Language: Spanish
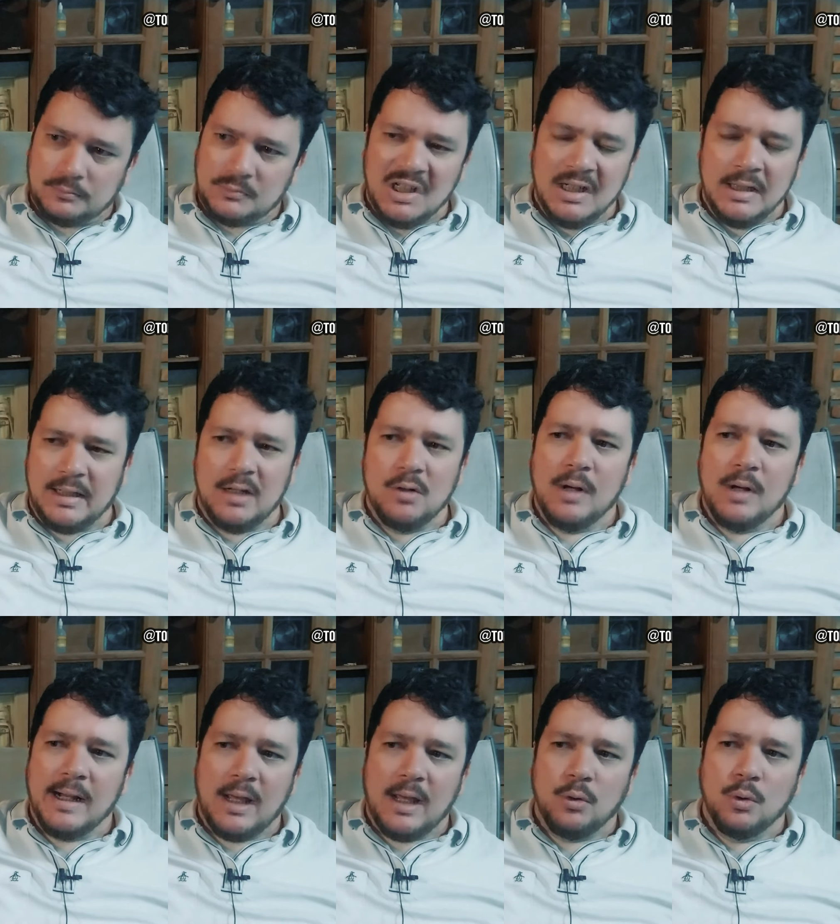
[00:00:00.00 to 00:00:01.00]
Y sin lugar
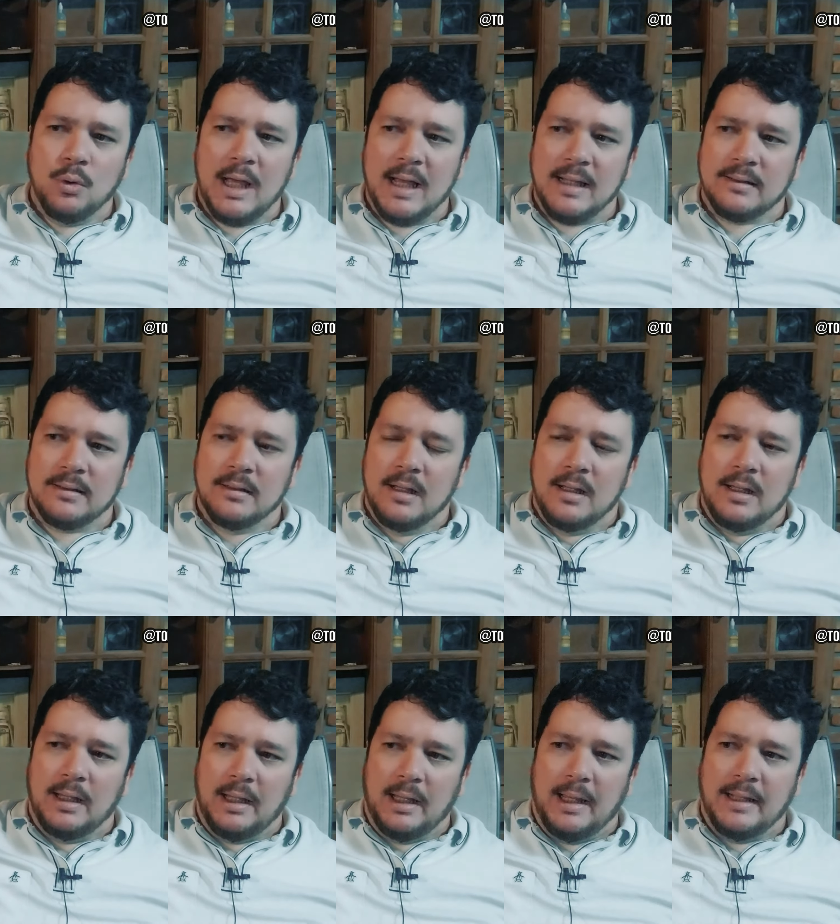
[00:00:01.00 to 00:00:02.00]
a dudas,
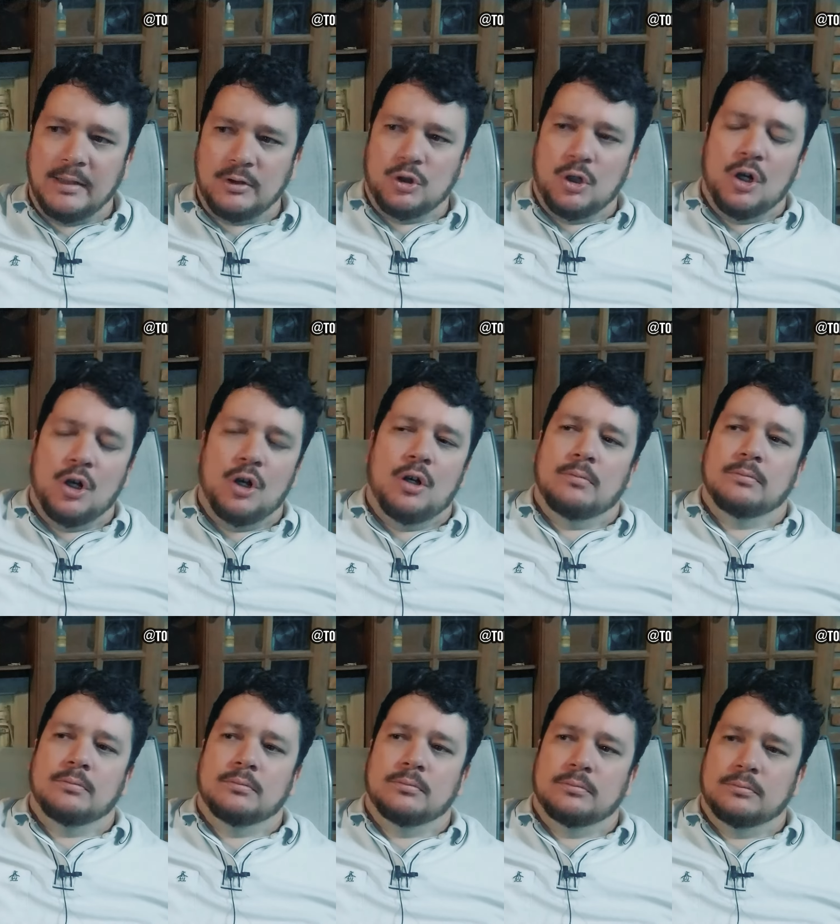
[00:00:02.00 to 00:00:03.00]
eh, esto
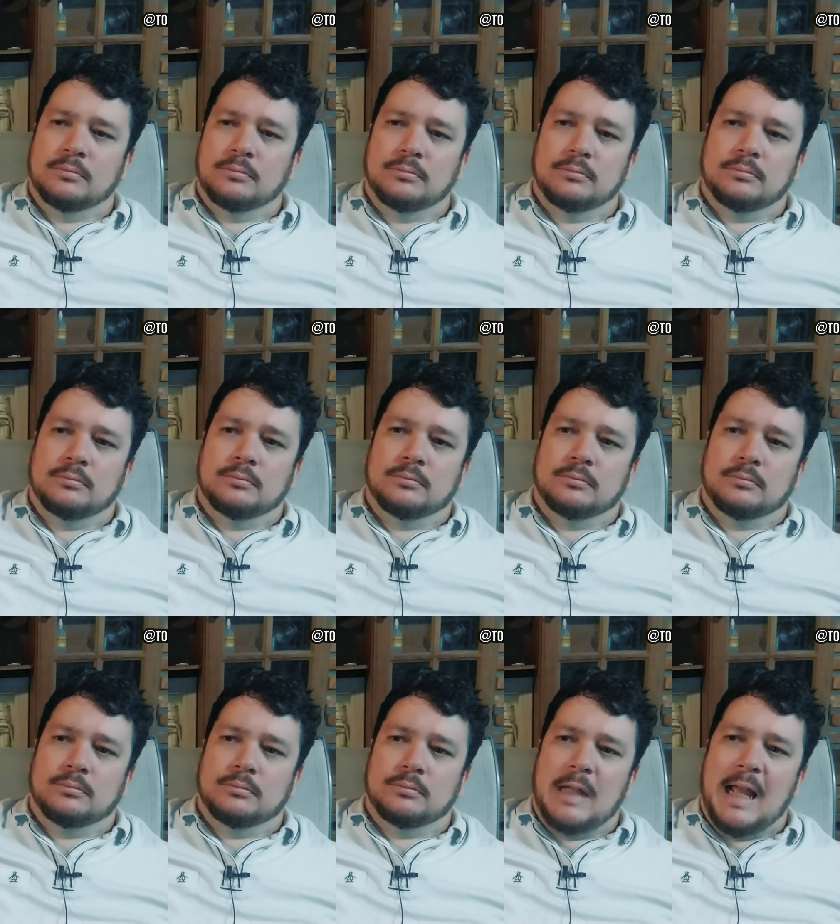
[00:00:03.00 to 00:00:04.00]

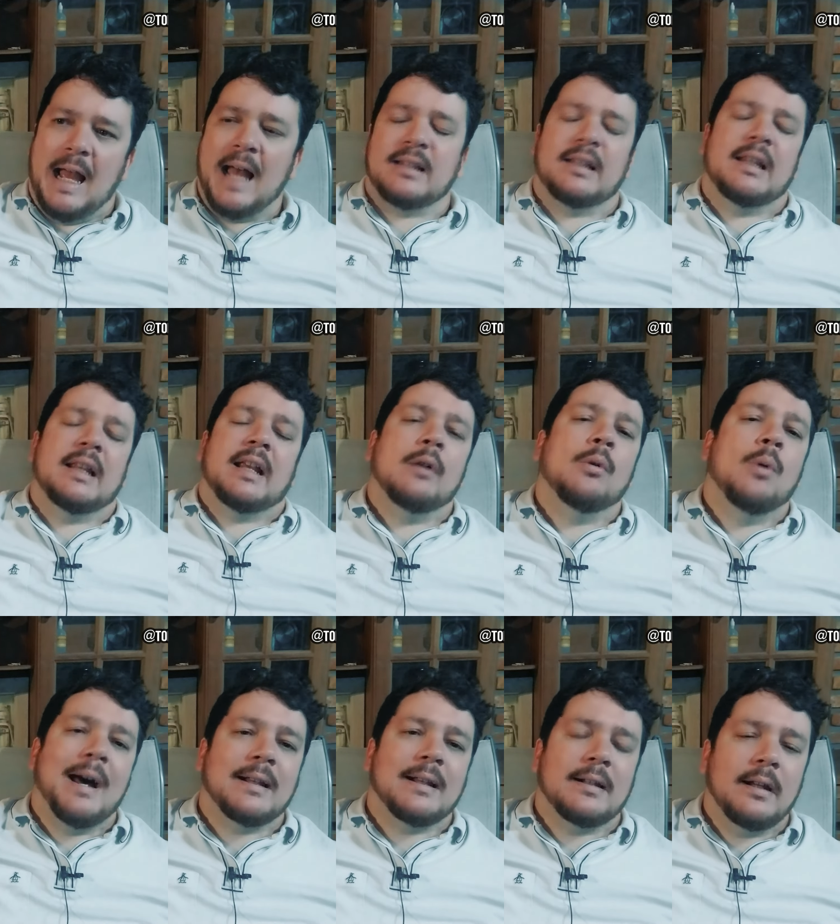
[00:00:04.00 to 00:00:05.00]
hace que
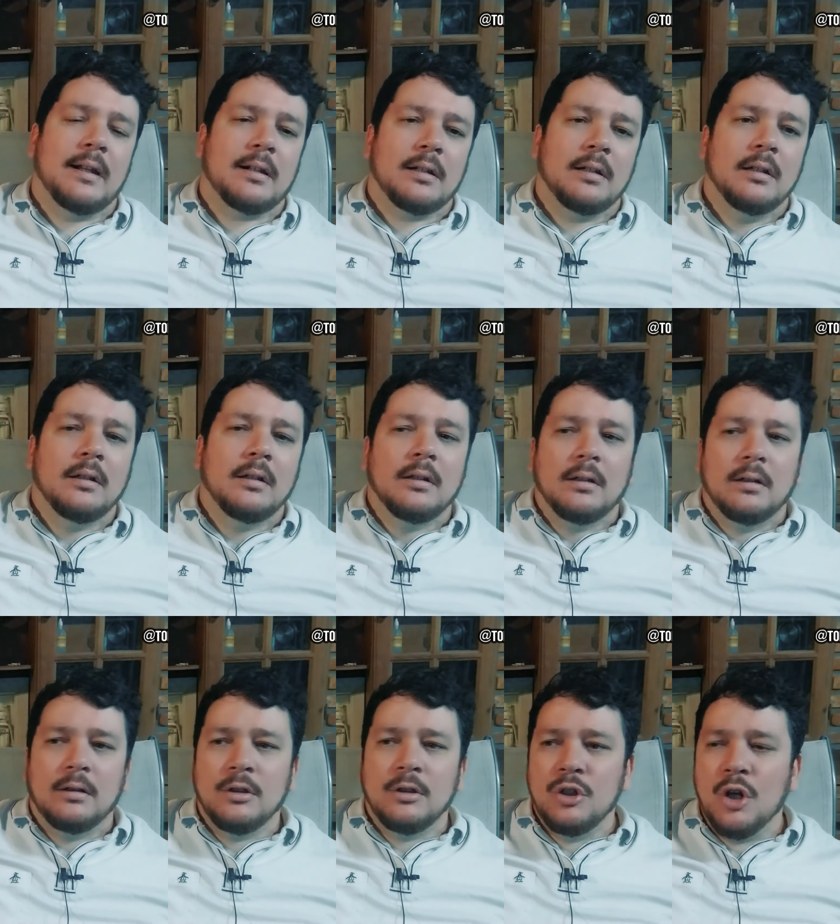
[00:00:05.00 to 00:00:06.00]
Warner
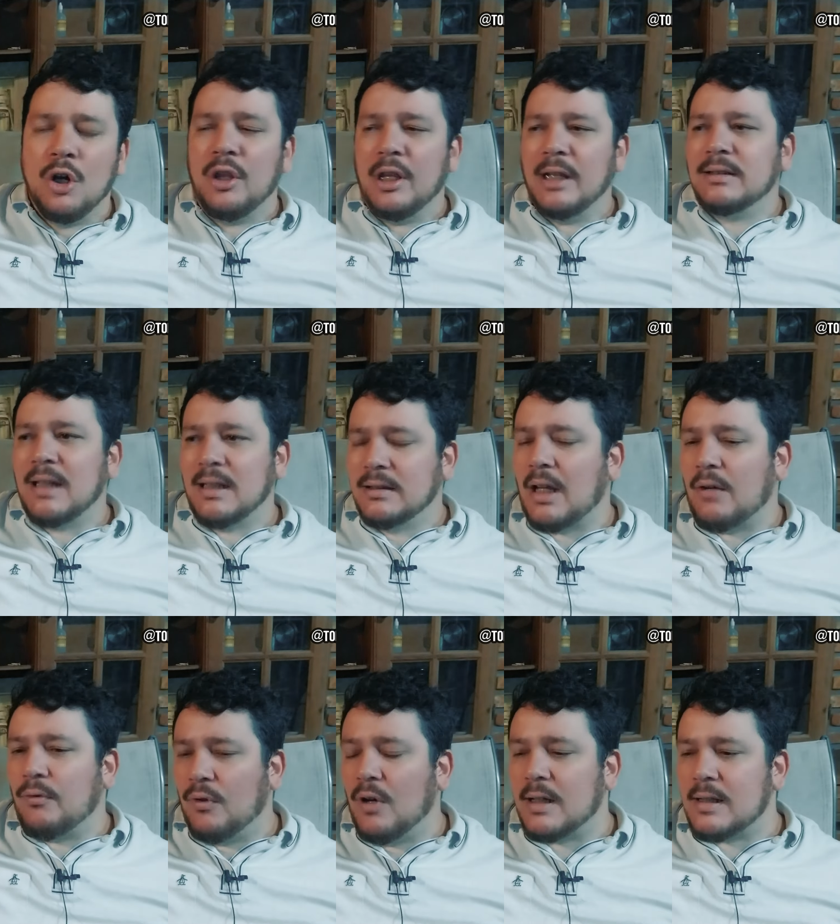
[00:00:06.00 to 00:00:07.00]
no dé tanta
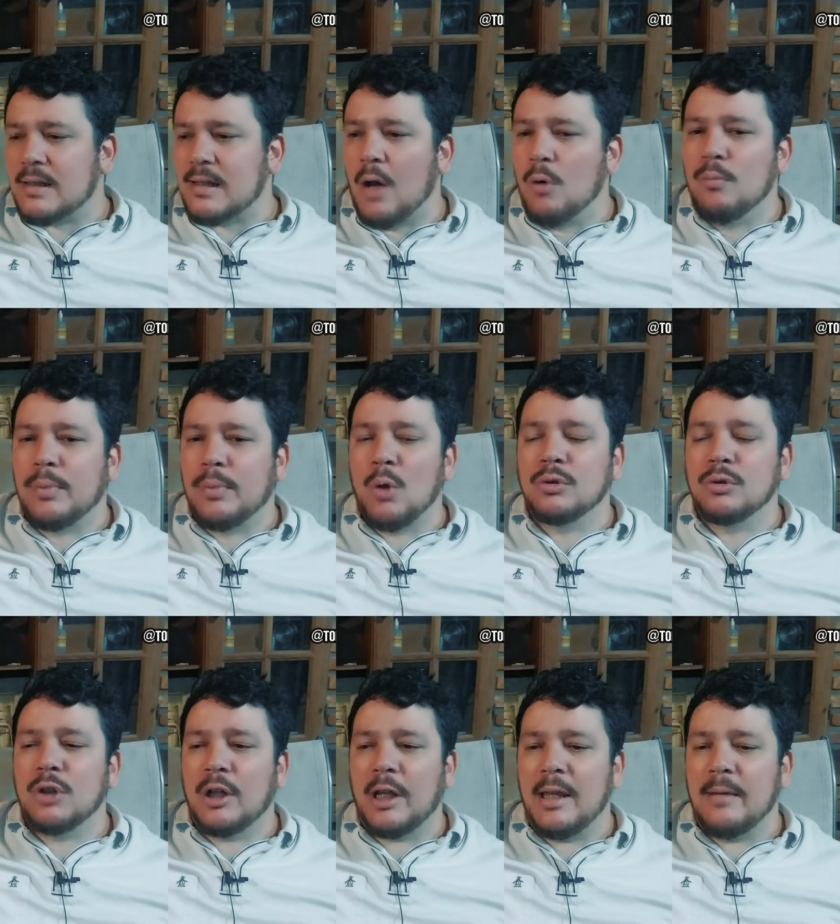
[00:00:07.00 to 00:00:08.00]
fuerza a un
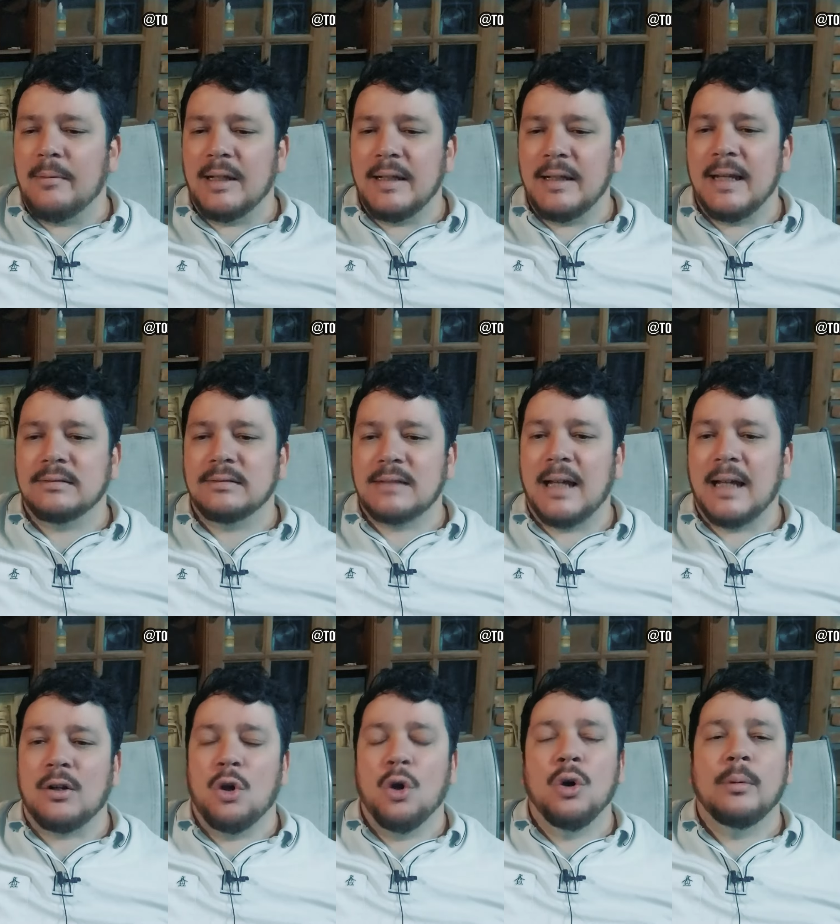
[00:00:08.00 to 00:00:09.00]
producto que debería
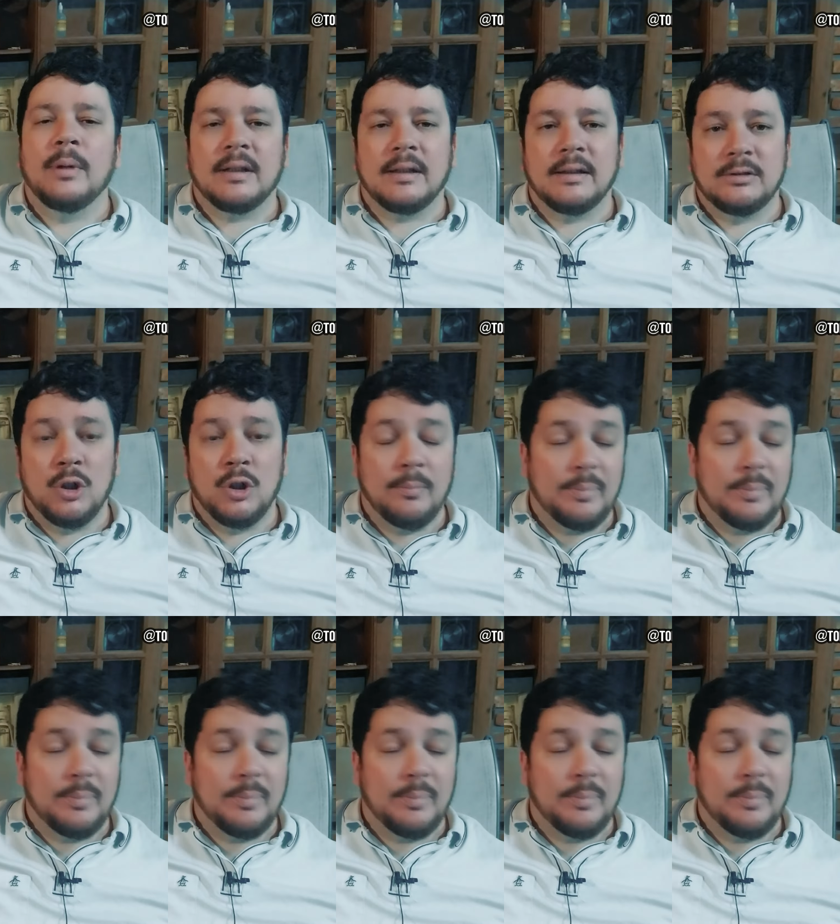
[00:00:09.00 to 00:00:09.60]
estar over the top